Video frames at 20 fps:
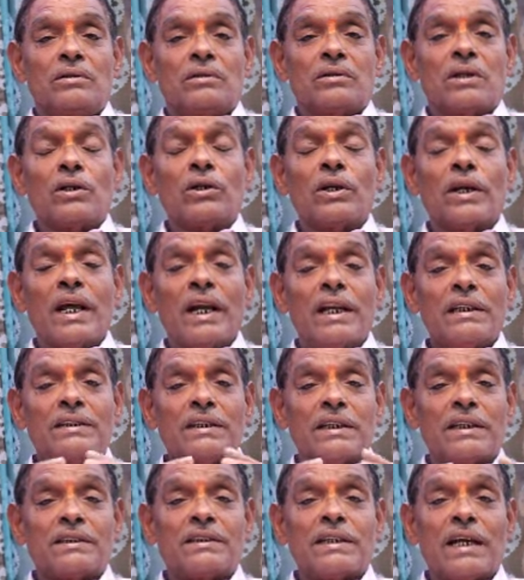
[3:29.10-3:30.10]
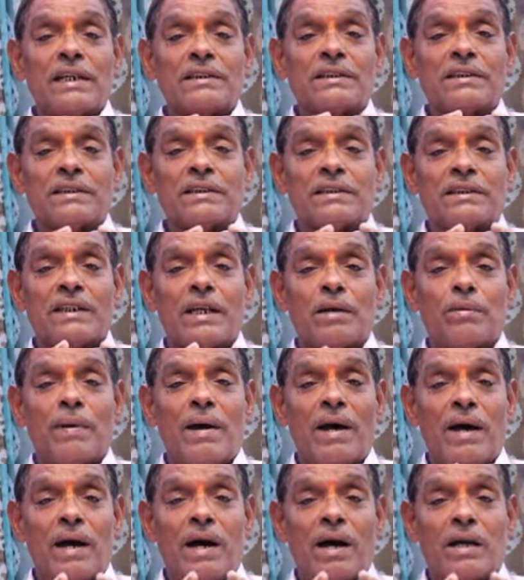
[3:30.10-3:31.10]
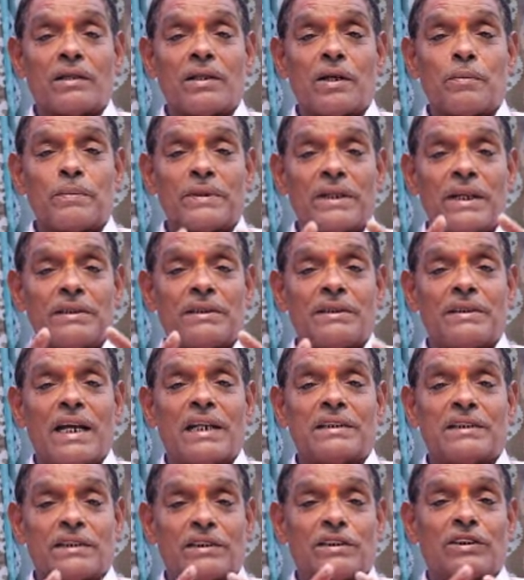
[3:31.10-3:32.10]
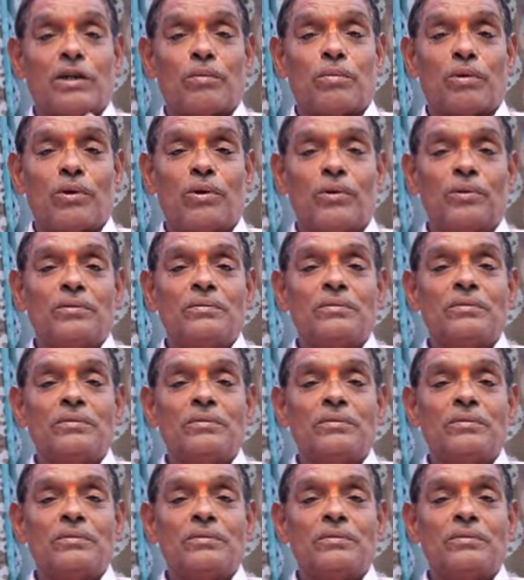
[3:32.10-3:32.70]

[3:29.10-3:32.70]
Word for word: తను గెలిచిన శాసనసభ ఆంధ్రప్రదేశ్ శాసనసభలో